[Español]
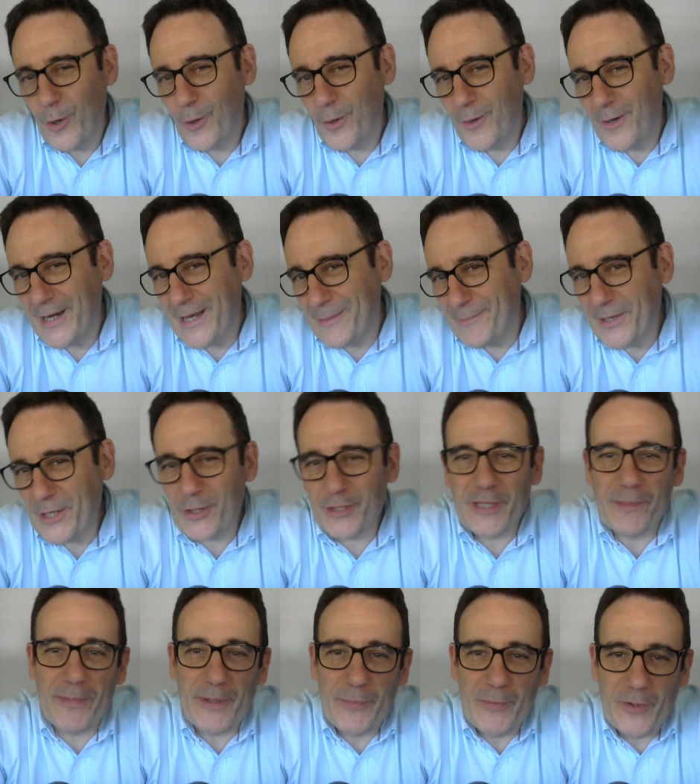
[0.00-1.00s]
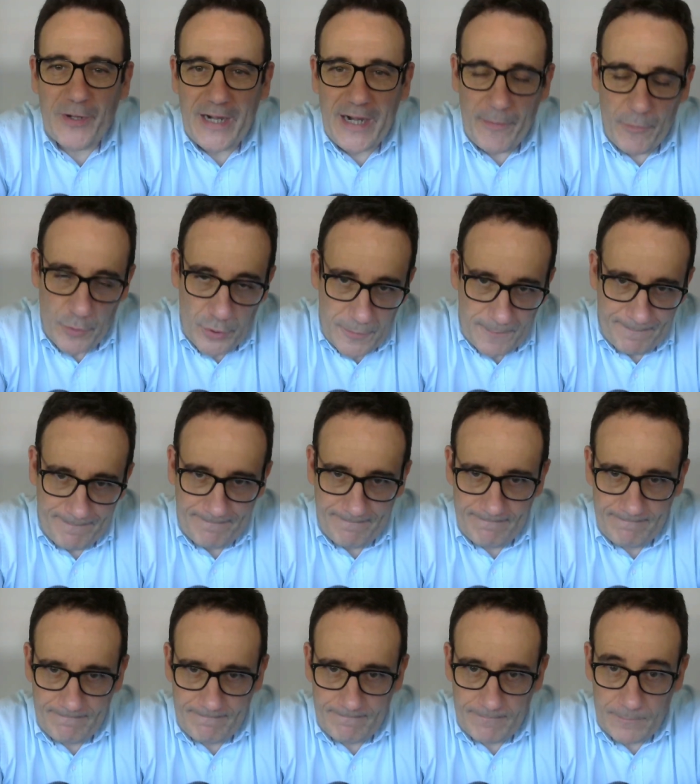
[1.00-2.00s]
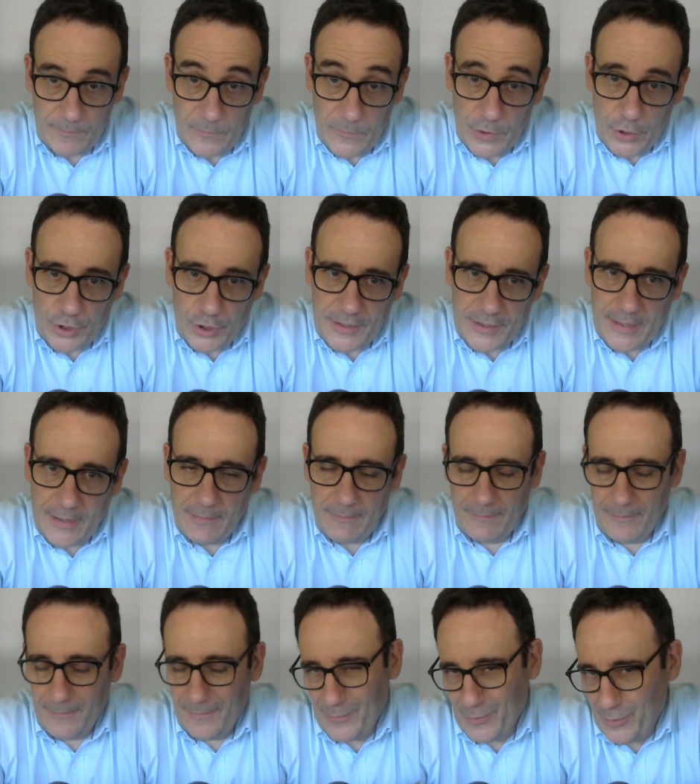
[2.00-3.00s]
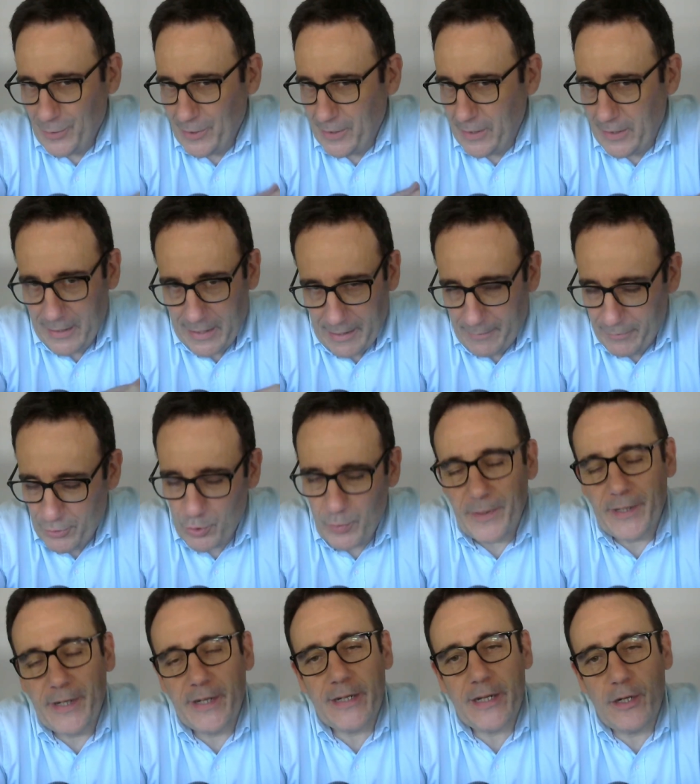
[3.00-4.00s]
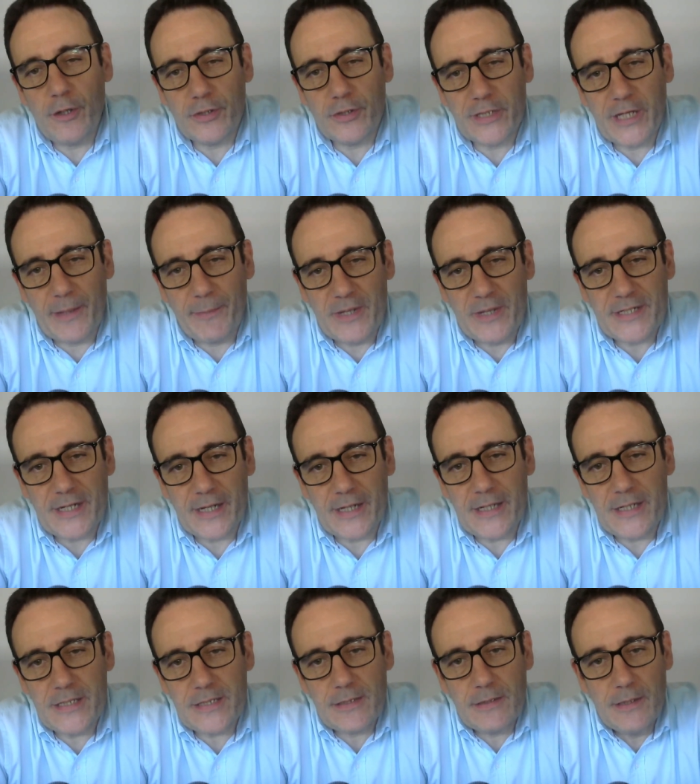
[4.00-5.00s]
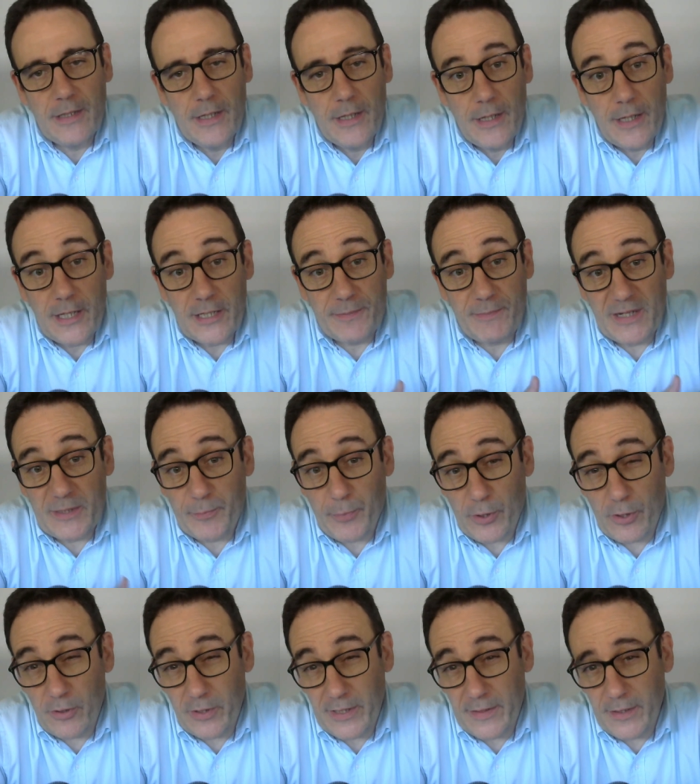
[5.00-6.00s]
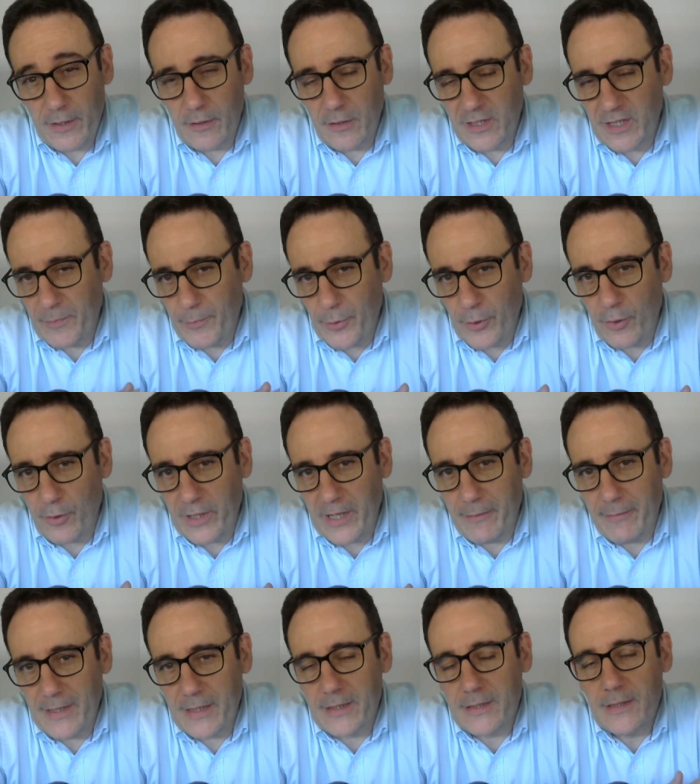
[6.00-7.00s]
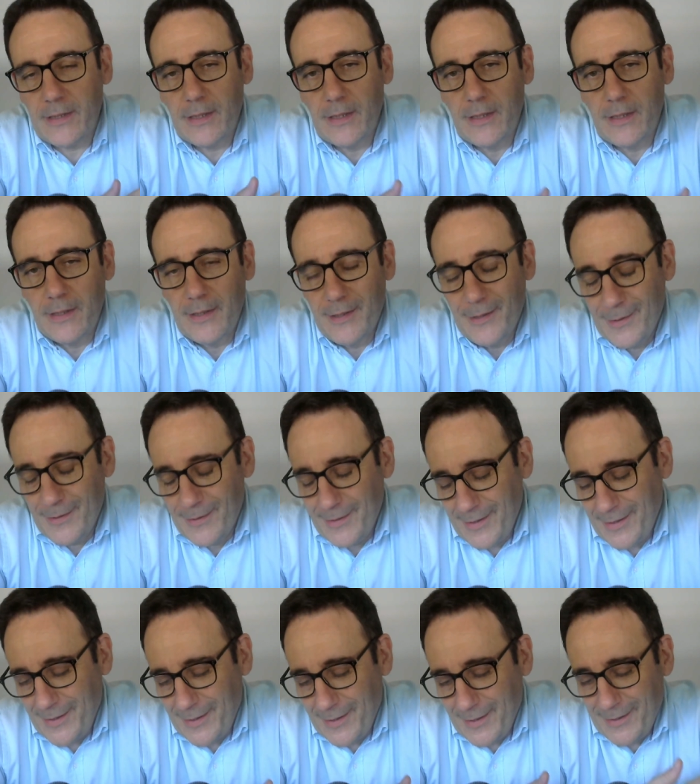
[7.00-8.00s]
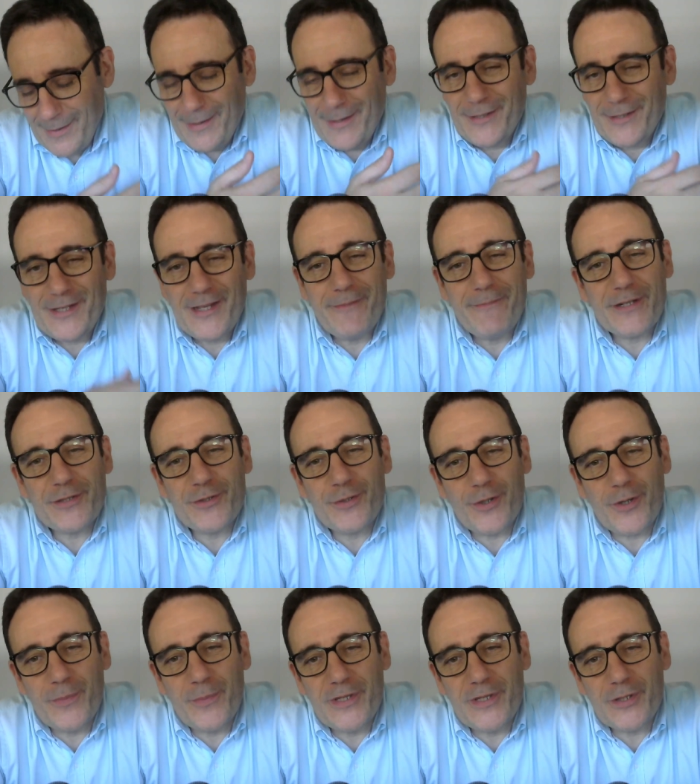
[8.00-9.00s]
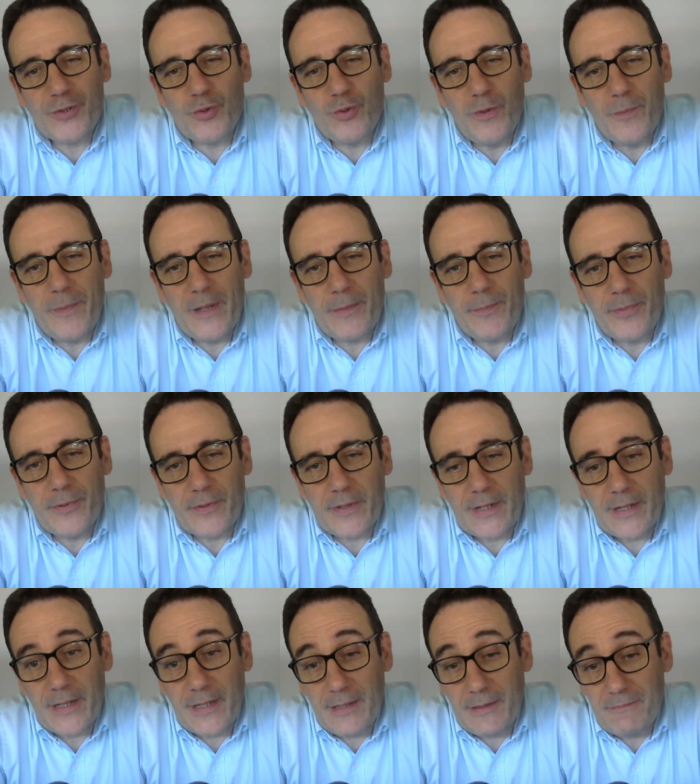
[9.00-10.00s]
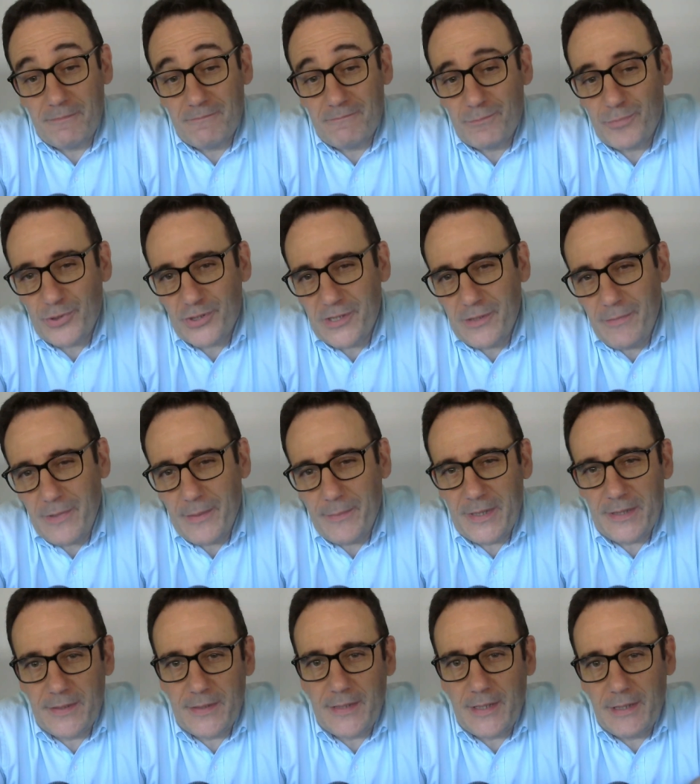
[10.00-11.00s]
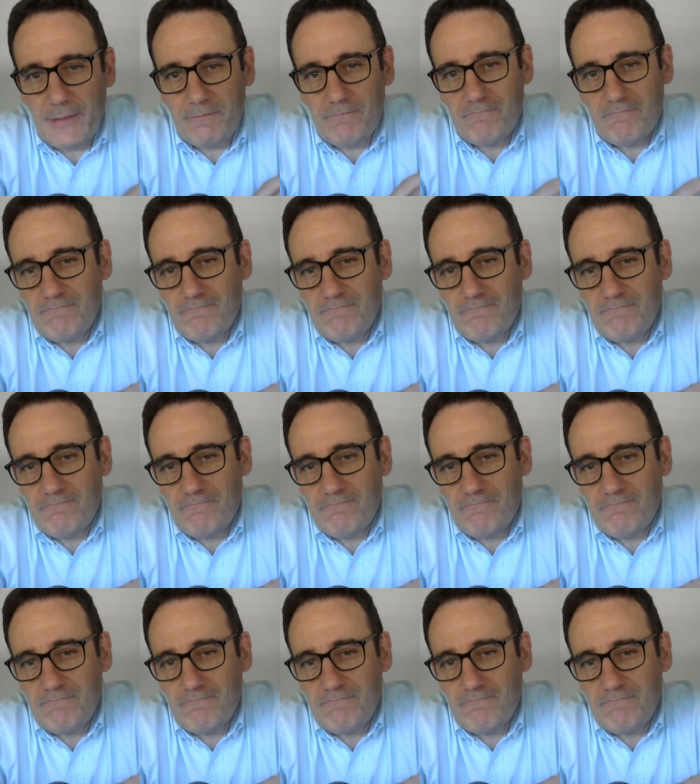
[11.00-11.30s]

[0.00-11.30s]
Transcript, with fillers: Hola amigos de Primo Grados. Mm, yo sé, eh, cabe suponer que los que me seguís es más por lo que digo que por lo que veis. Y, sirva esto como disculpa porque posiblemente,